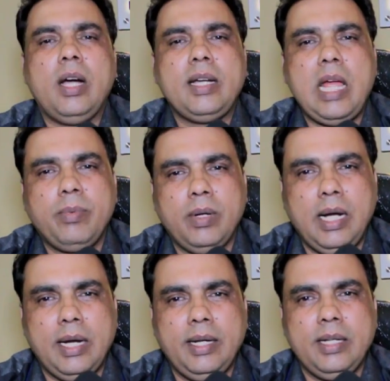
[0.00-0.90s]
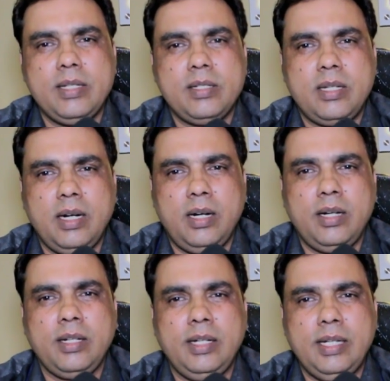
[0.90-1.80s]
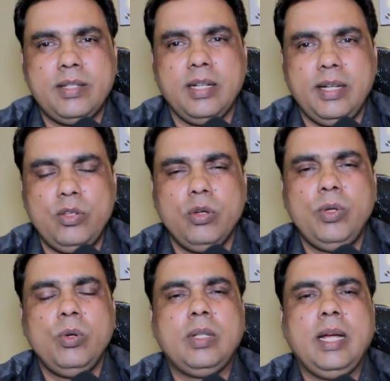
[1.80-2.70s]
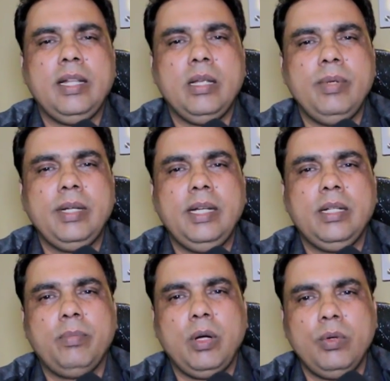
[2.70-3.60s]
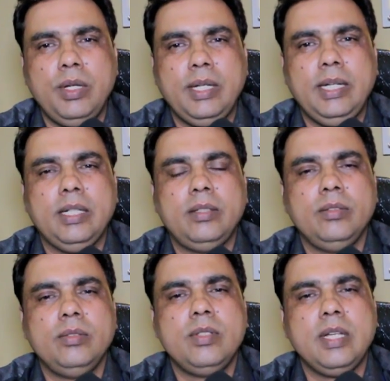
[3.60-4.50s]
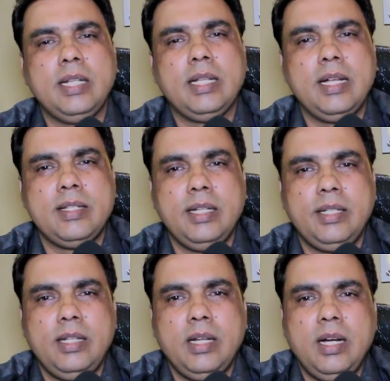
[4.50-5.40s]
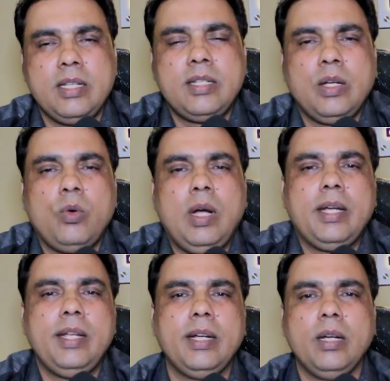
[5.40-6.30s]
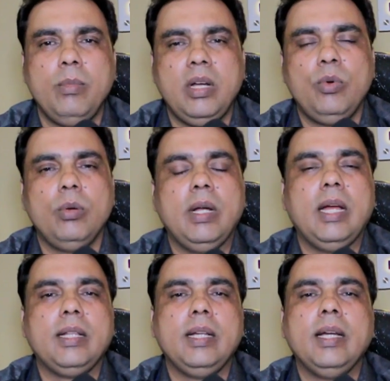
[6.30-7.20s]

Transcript: हर टाइप के गाने छठ गीत संगीत जो भी होता है देवी गीत फगुनी गीत चैता चैती अच्छे क्वालिटी के नंबर हम लोग बनाते